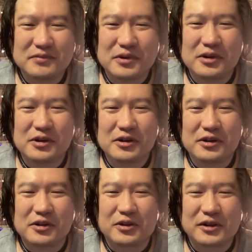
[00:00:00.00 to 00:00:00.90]

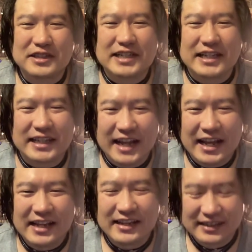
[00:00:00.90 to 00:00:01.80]
もう、これじゃいけな
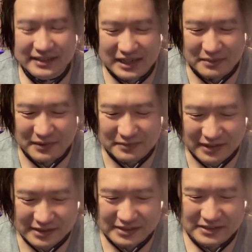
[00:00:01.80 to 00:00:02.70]
い。頑張り
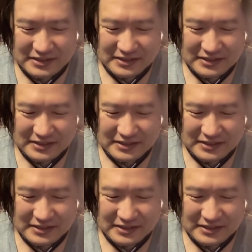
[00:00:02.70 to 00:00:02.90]
ます。